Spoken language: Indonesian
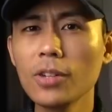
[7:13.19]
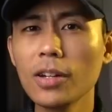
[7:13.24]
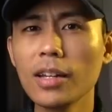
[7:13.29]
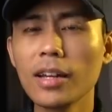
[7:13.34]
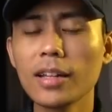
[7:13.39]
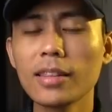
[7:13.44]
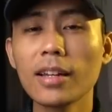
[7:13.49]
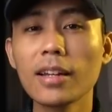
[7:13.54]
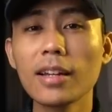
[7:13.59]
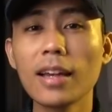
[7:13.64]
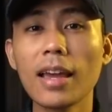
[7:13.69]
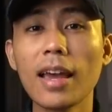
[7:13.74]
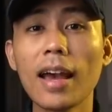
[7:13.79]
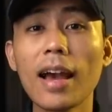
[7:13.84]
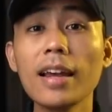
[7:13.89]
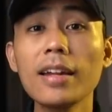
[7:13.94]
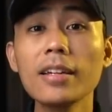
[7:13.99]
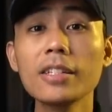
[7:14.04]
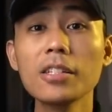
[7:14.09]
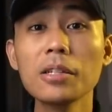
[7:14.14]
kelihatan
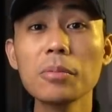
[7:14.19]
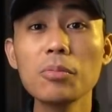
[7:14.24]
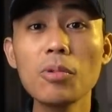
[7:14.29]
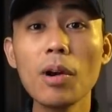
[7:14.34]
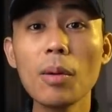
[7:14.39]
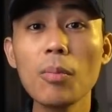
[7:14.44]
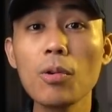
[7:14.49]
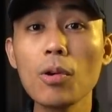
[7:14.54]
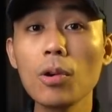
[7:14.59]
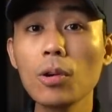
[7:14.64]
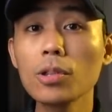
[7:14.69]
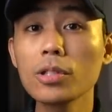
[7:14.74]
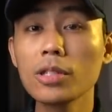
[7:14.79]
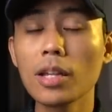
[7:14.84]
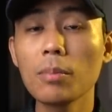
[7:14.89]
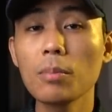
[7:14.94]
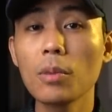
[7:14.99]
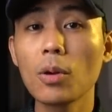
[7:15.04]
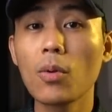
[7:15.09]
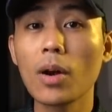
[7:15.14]
kayak ada sebuah
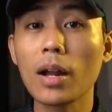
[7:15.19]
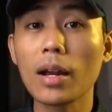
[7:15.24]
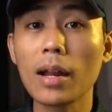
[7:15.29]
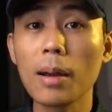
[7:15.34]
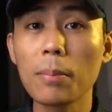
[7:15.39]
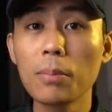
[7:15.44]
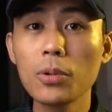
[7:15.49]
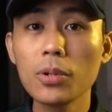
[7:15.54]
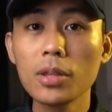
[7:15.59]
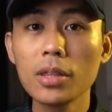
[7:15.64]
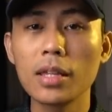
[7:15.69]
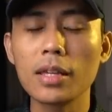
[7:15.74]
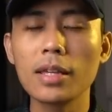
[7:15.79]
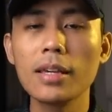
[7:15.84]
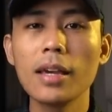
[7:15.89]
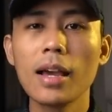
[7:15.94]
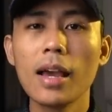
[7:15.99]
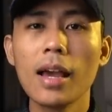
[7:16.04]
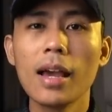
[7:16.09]
bungkusan berwarna putih